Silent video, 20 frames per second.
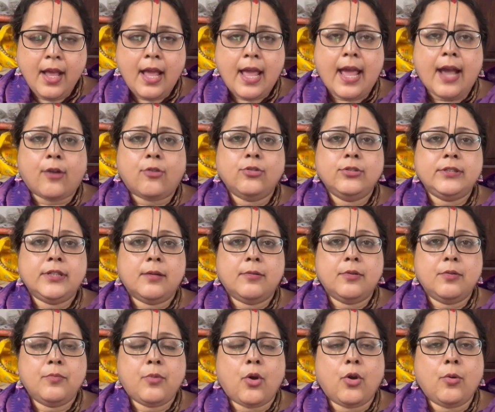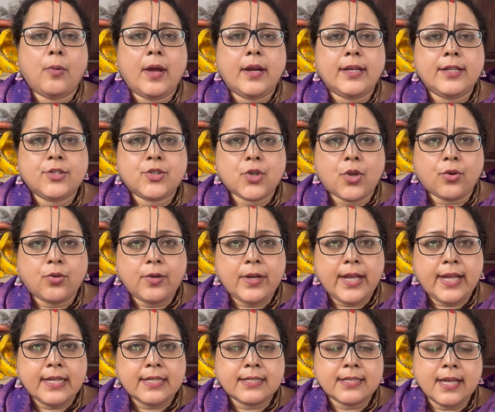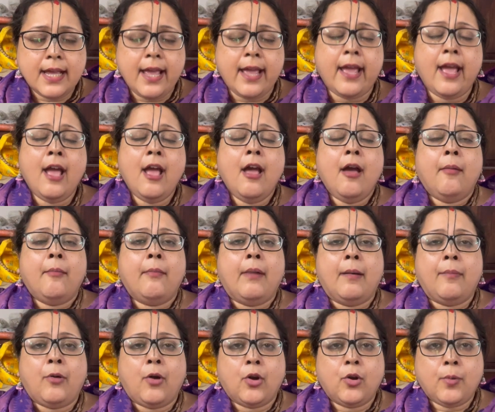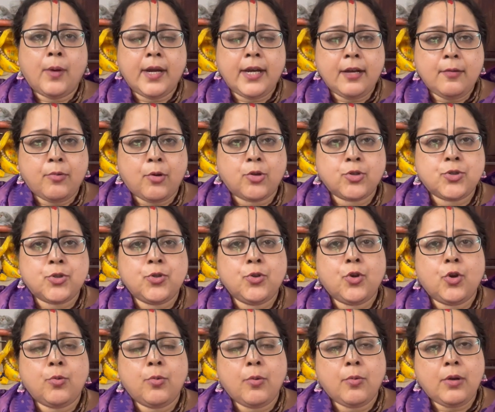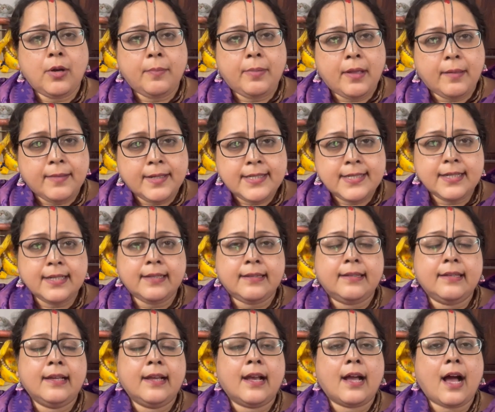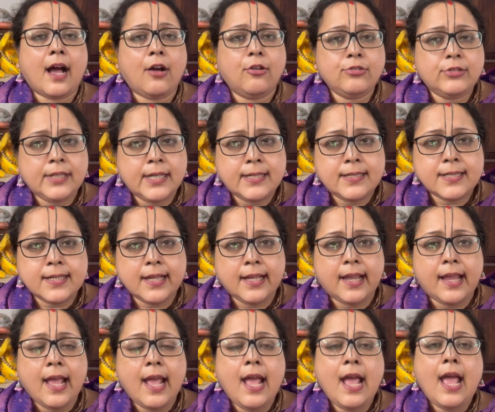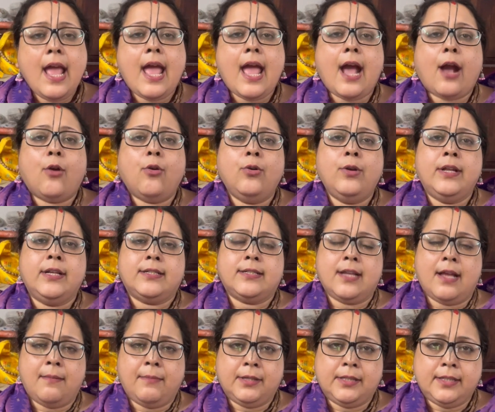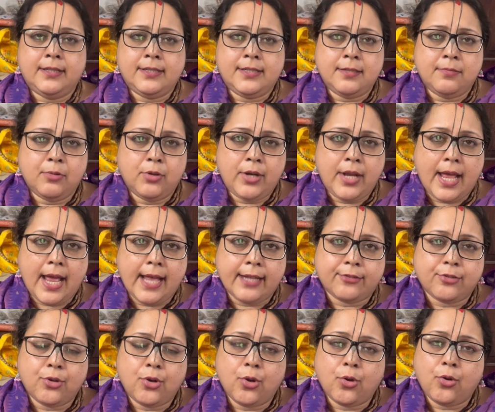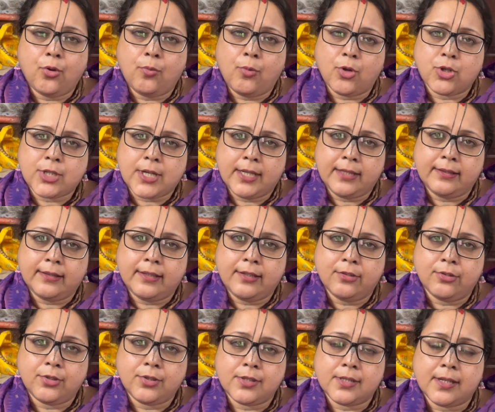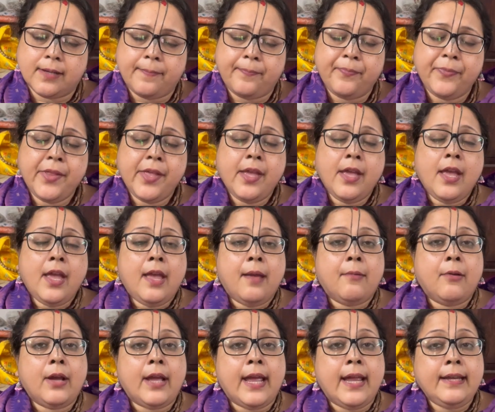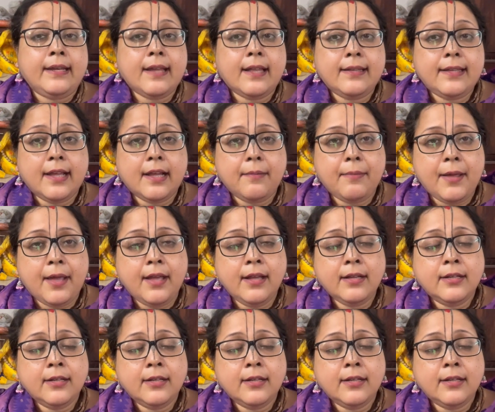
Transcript: এখন যেমন ভগবানের চরণে এসে বা ভগবানের ভজন করব বলে ভেবেছি দীক্ষাও নিয়েছি এখন এসে আমাদের জীবনে এত রকম অশান্তি হচ্ছে এবং এইটা দেখবে